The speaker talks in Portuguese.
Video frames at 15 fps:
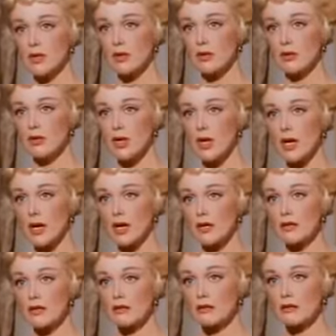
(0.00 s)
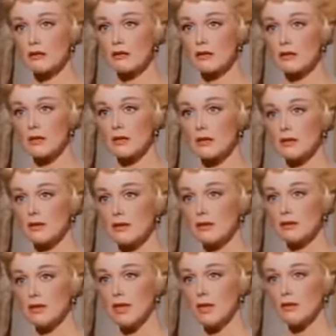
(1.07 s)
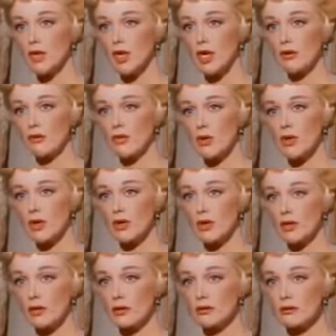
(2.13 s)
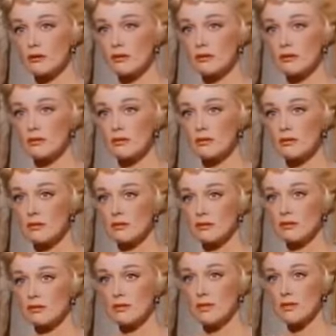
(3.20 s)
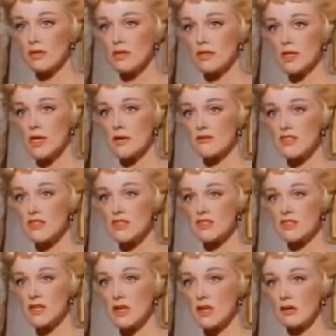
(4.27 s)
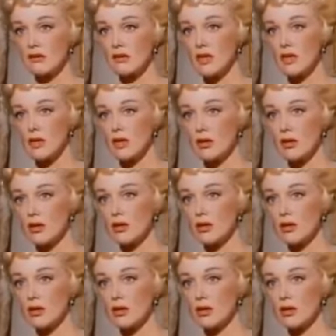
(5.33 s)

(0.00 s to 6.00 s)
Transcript: E os olhos frios o mesmo jeito de andar. E com cheiro de